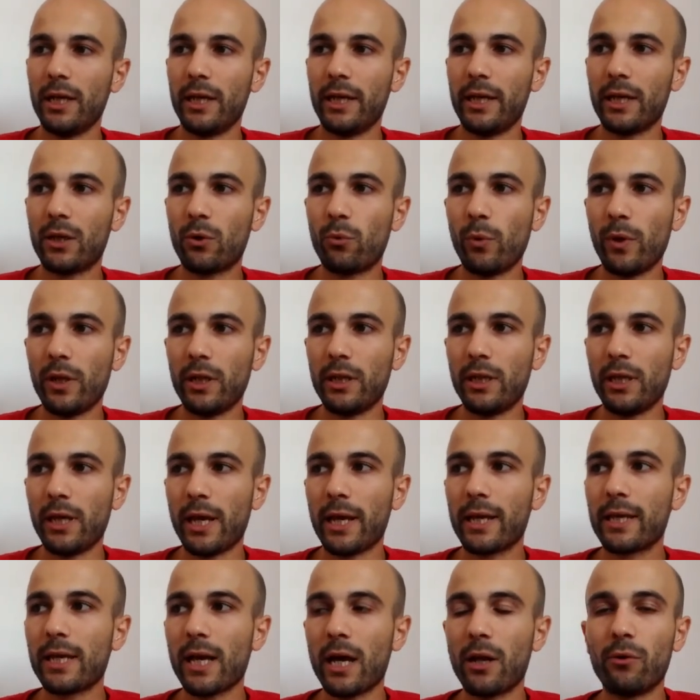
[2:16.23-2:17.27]
e quindi
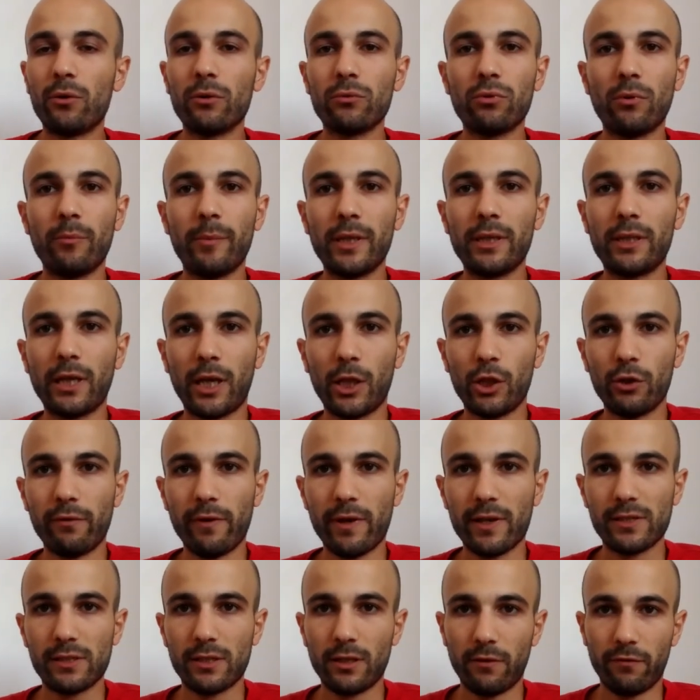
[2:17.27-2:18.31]
è chiaro naturalmente che
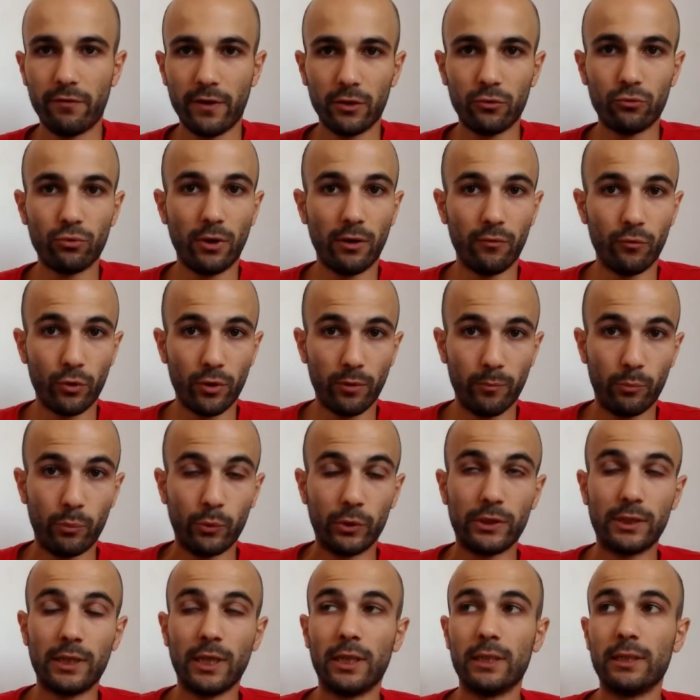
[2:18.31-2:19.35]
doveva essere fatto un lavoro
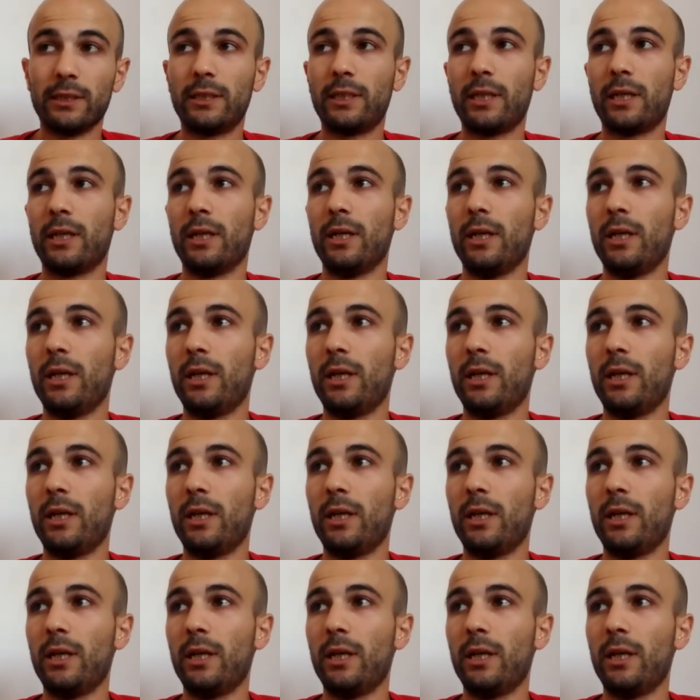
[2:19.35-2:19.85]
importante.